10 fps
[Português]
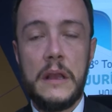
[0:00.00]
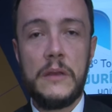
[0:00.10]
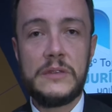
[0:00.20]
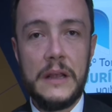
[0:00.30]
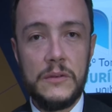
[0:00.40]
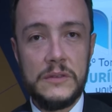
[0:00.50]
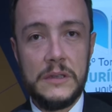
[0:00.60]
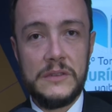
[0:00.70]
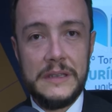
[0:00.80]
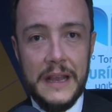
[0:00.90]
Os alunos
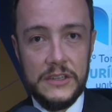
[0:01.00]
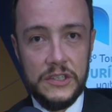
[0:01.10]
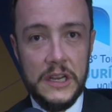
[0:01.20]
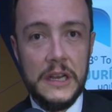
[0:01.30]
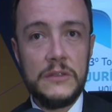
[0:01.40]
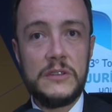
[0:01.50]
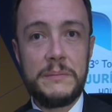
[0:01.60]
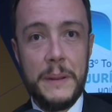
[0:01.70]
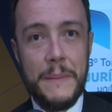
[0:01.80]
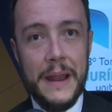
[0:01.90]
estão se engajando, se
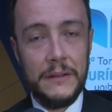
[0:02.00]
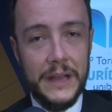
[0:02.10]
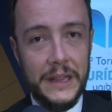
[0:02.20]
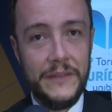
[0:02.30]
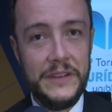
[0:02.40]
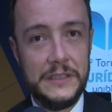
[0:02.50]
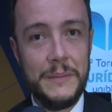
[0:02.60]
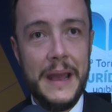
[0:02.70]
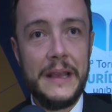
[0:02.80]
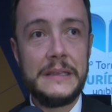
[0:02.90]
preparando cada vez
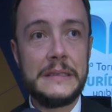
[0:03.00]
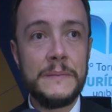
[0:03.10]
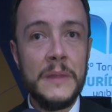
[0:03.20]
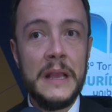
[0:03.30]
mais.